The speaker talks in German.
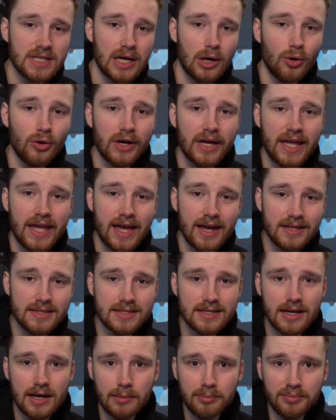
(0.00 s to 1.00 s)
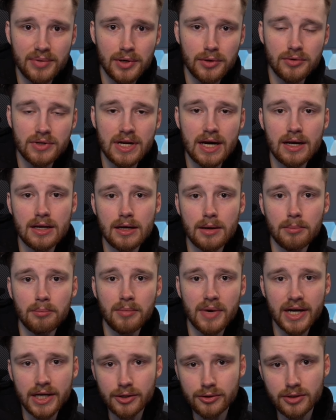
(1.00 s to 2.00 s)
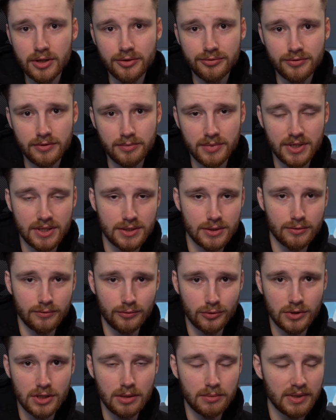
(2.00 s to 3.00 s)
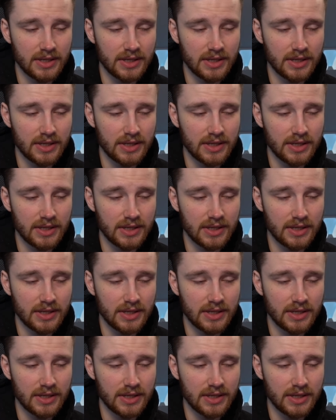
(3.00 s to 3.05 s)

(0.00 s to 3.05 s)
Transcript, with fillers: auch Erze abbauen, aller Minecraft, wie man es so wunderbar